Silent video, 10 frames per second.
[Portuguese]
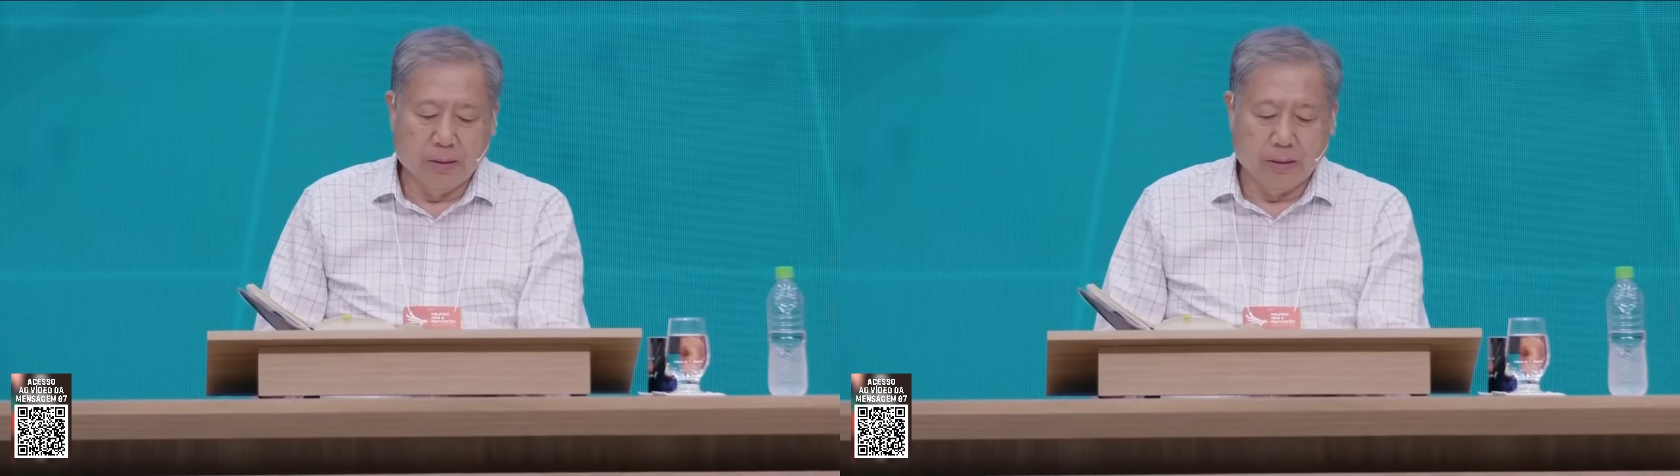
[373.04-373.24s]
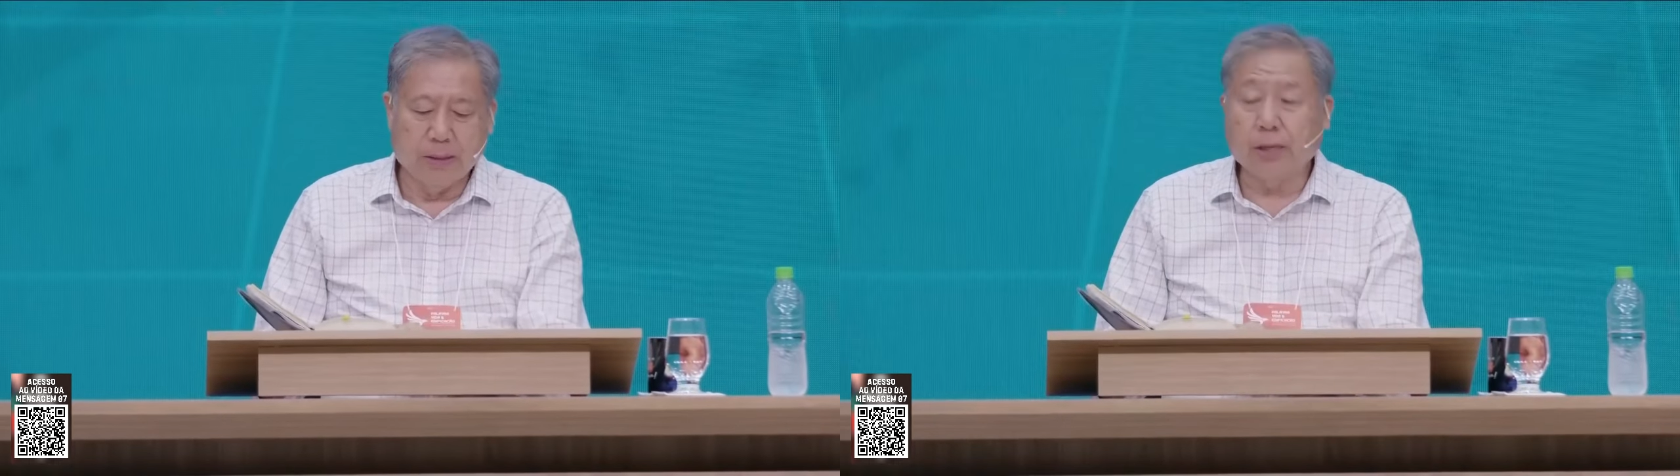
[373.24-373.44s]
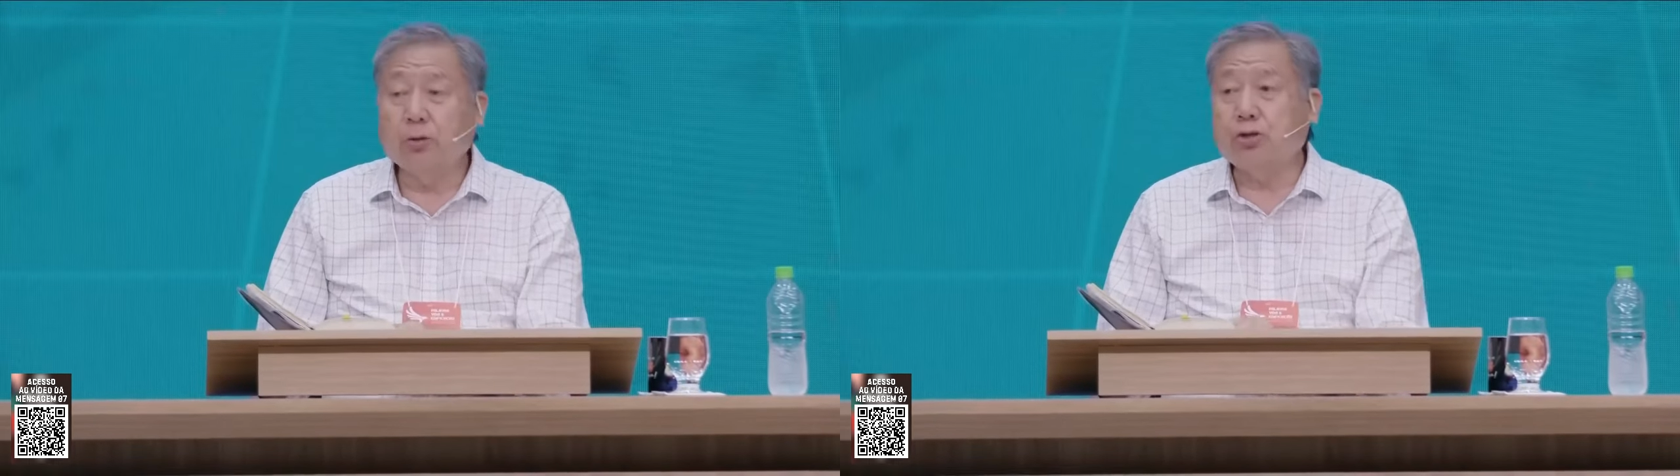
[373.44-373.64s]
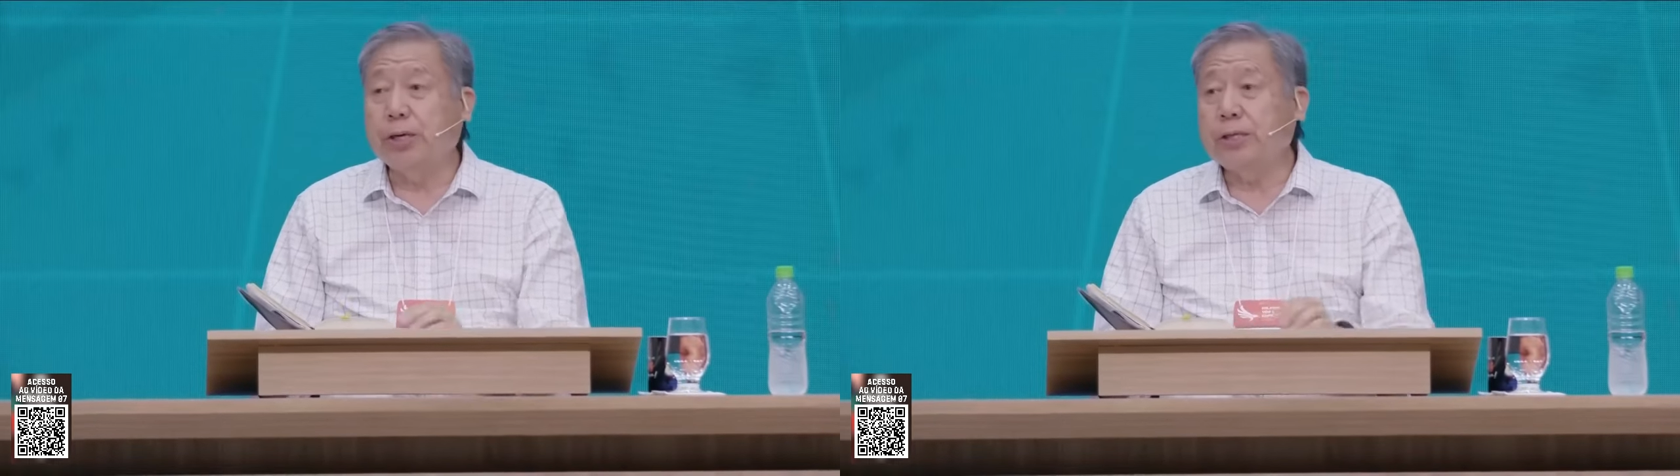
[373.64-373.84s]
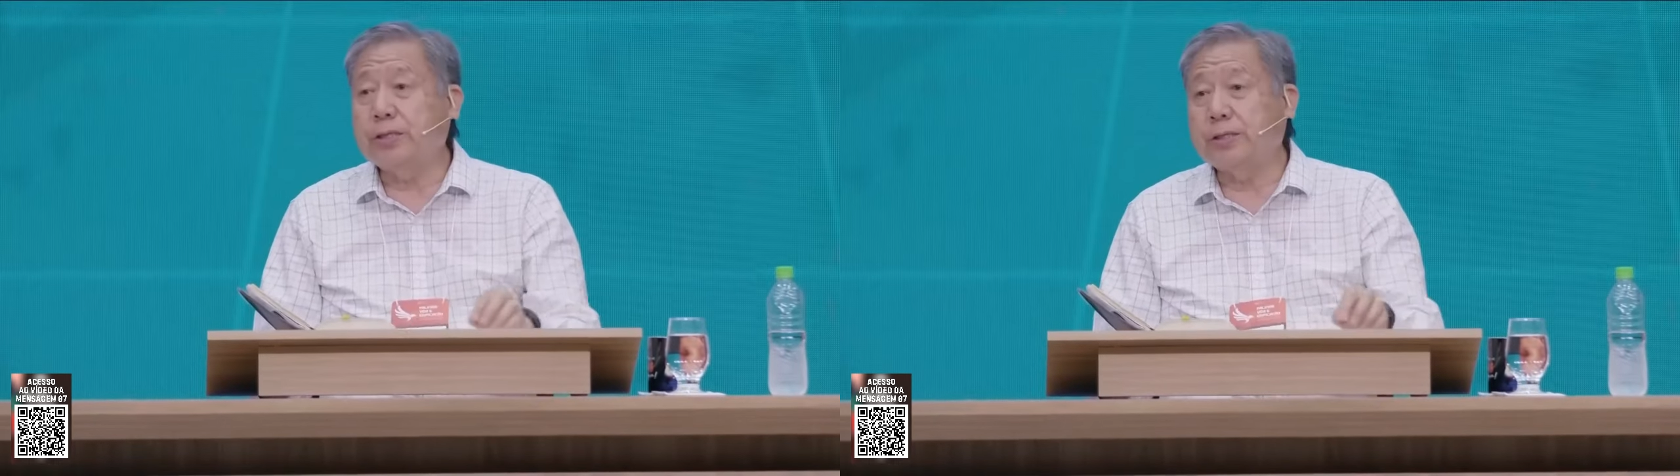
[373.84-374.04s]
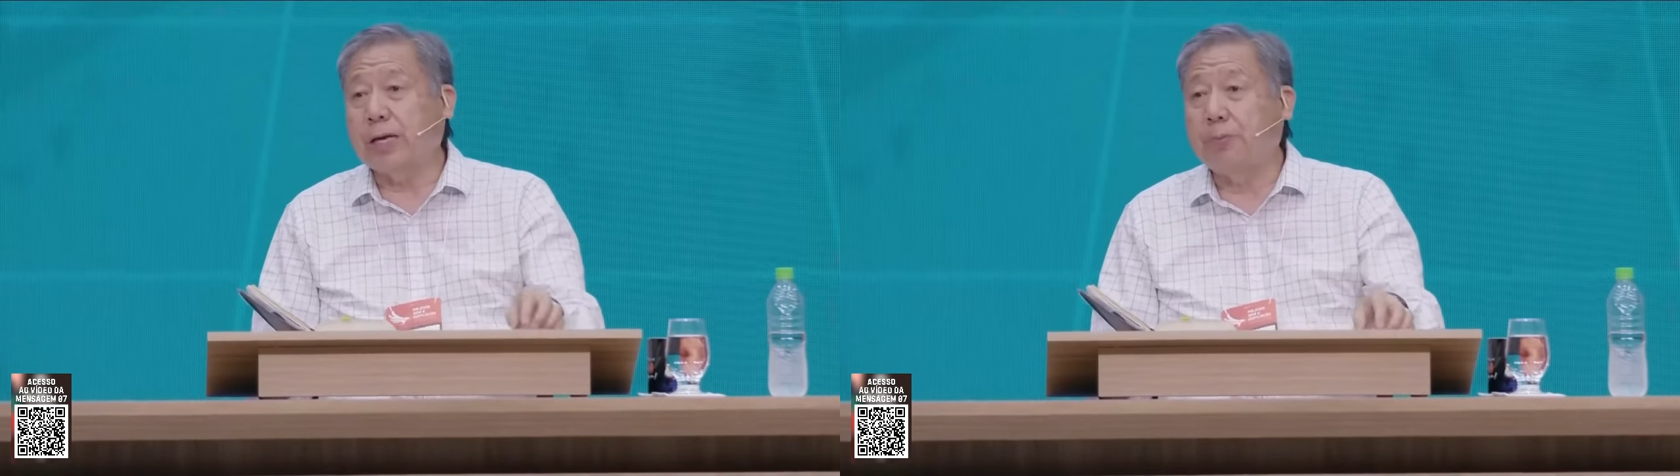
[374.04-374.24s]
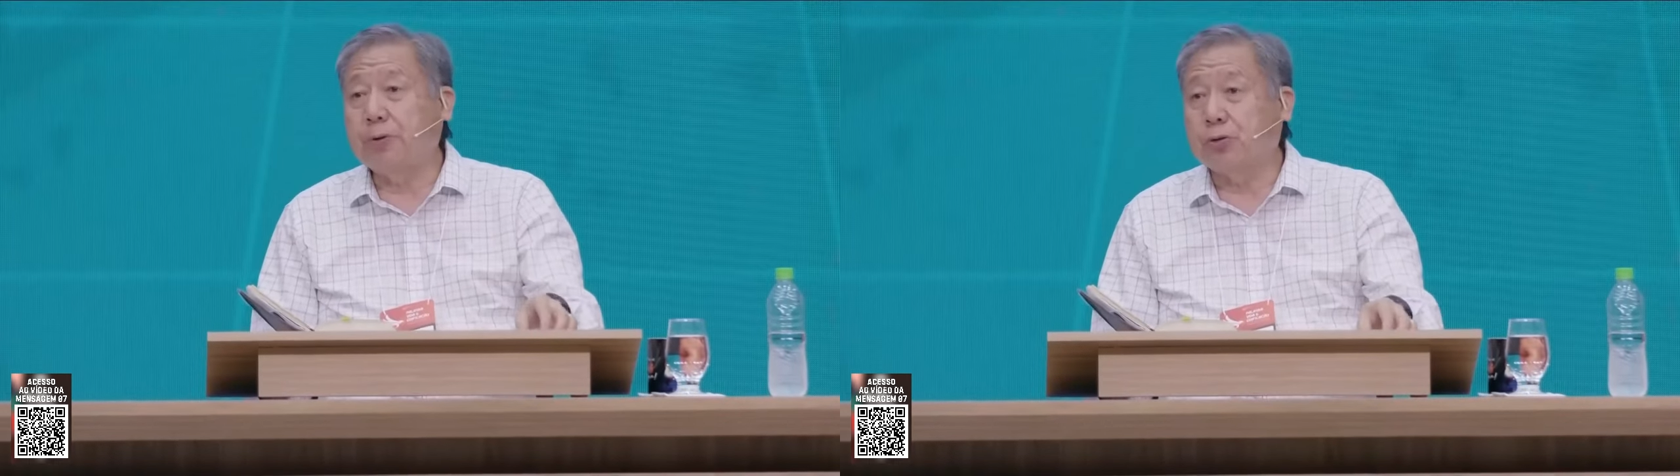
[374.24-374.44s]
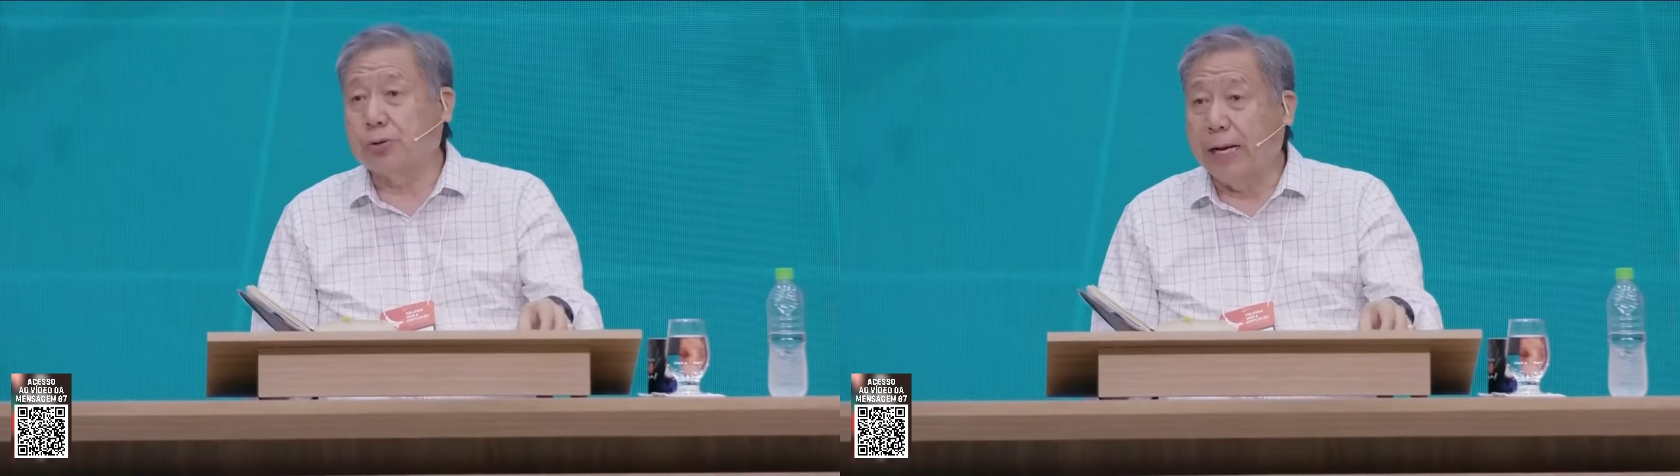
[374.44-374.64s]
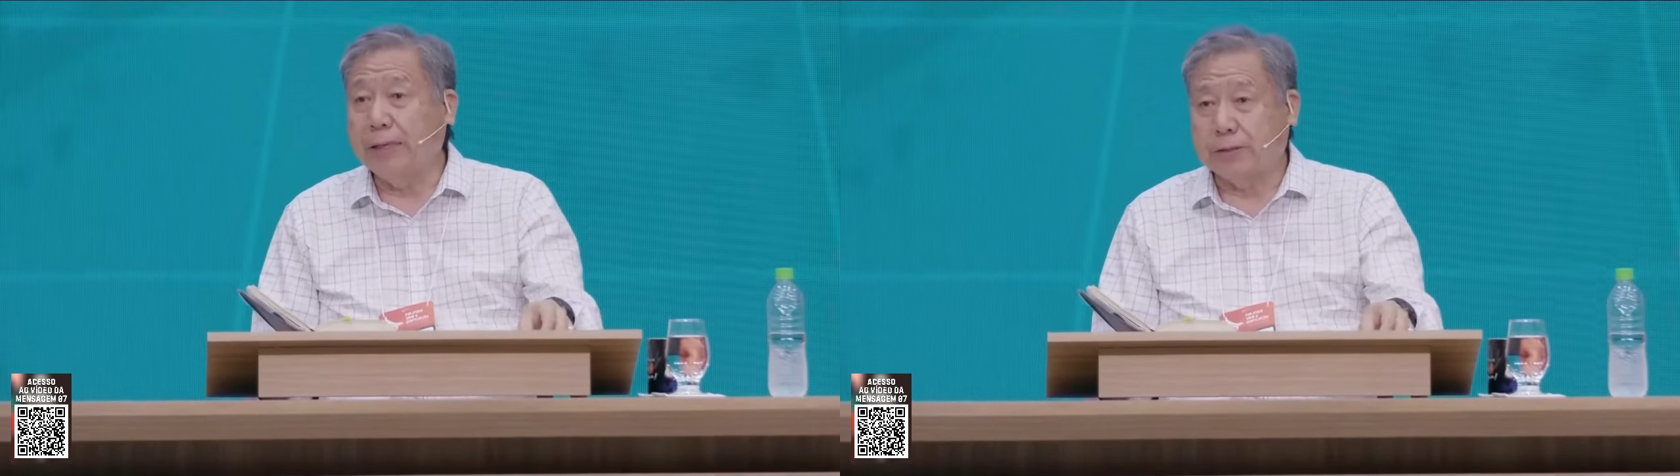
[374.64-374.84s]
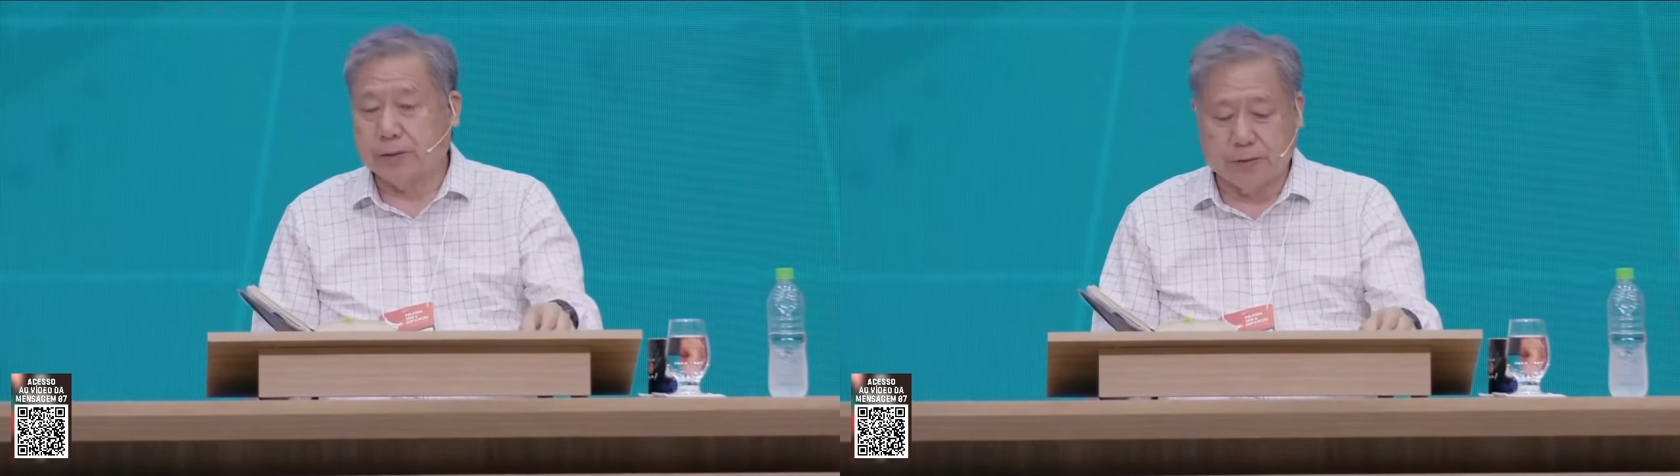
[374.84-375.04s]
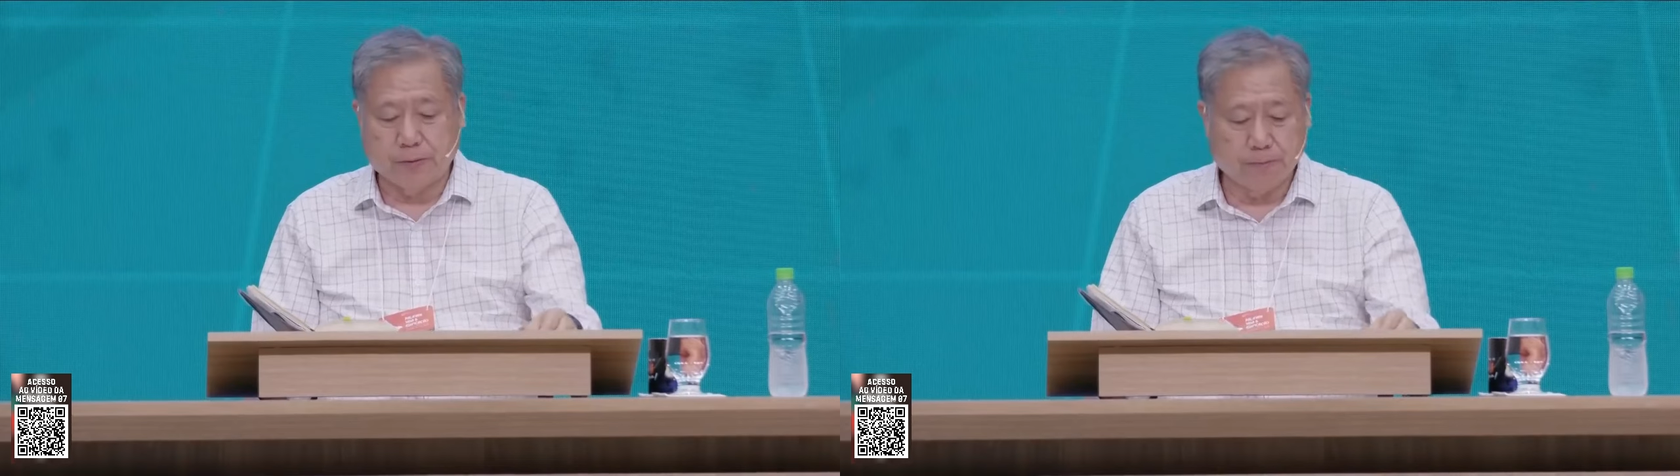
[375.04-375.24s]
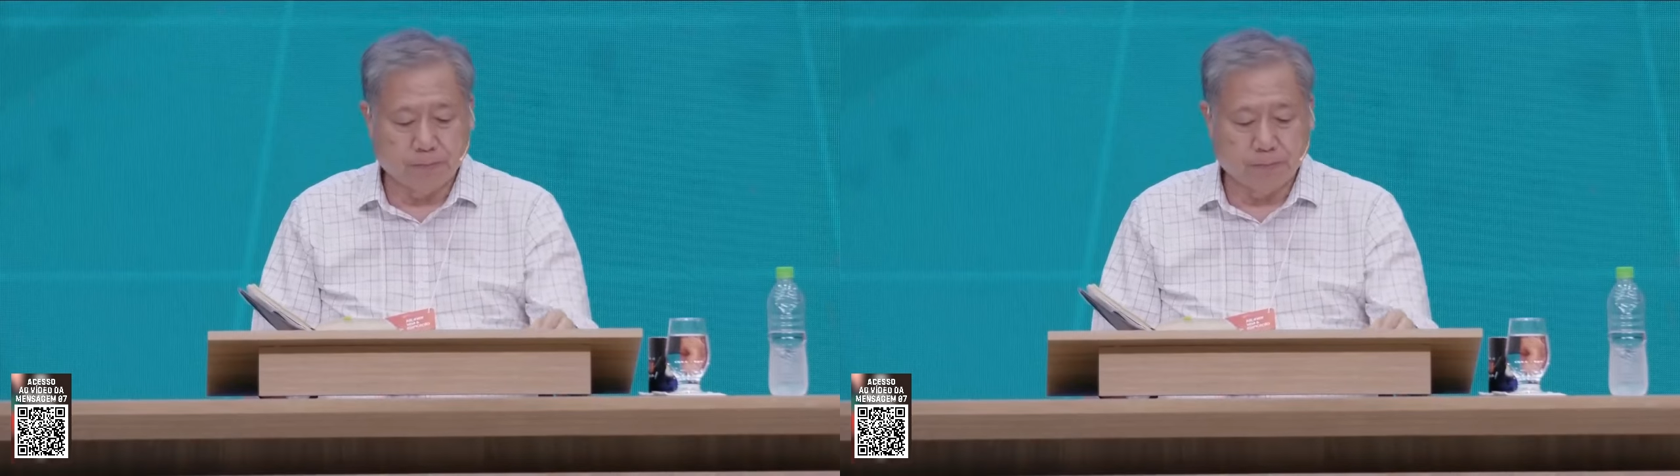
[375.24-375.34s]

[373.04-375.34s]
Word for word: Então, em Gênesis capítulo 3,